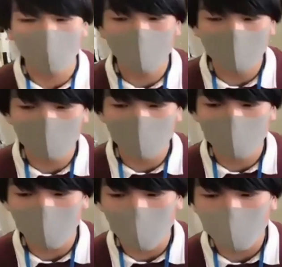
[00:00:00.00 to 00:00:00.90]
ります。
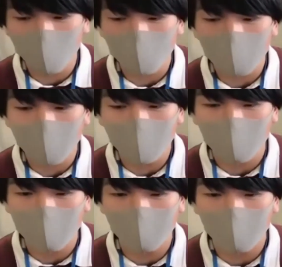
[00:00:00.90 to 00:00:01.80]
次に
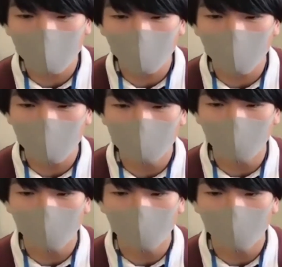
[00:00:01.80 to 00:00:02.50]
エントリーナンバー2番のイラスト、